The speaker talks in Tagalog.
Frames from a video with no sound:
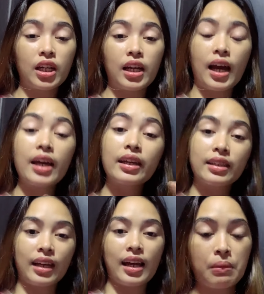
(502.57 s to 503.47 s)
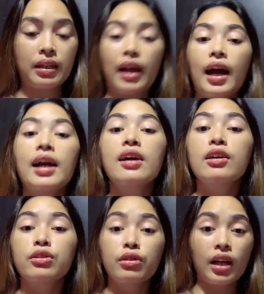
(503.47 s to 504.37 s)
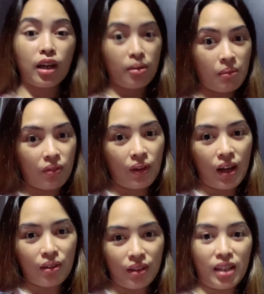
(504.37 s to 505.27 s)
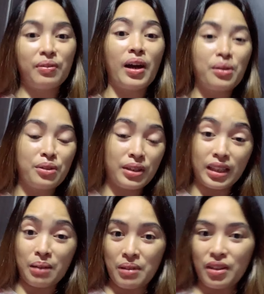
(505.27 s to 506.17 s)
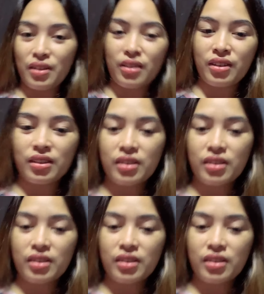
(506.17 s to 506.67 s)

Kaya ayan guys. Kaya doon na kayo mag-follow guys. Follow nyo din kami doon.